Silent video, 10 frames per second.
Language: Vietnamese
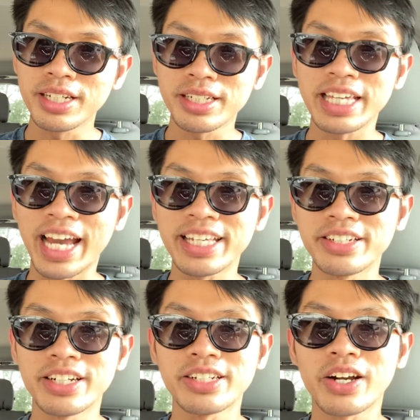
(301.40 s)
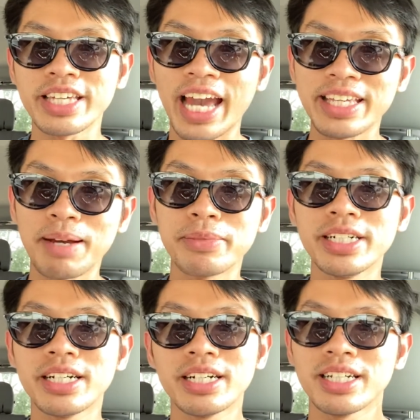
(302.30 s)
vài trường đó nó có vài trăm
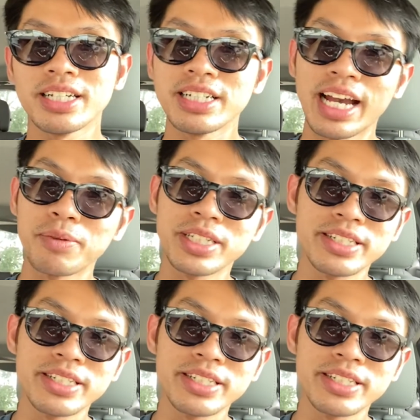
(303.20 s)
đứa đạt học sinh